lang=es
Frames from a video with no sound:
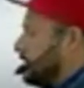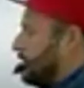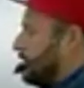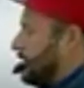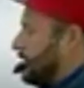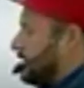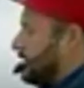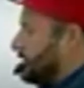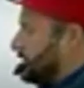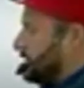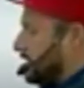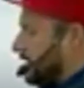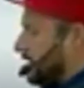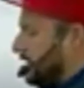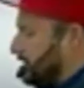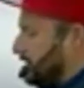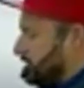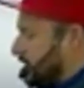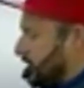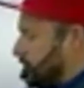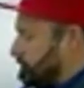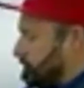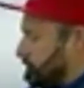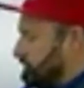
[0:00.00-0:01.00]
vez,
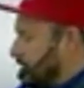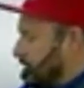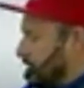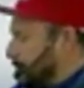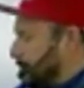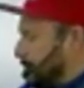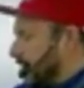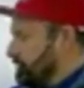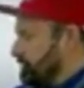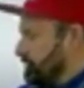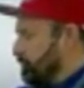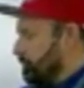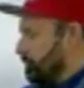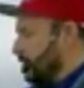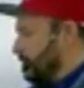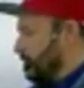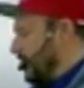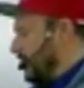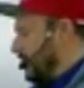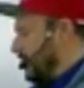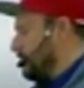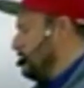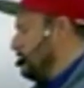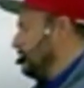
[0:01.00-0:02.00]
regresamos al paso
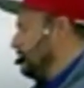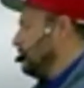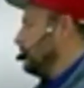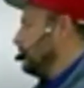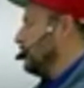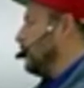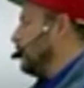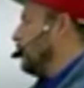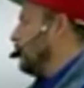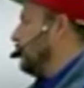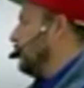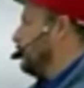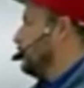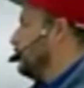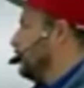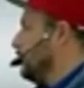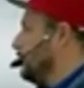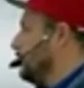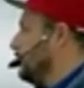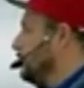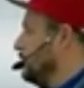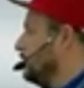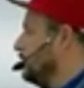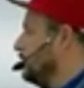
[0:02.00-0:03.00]
primero. Uno.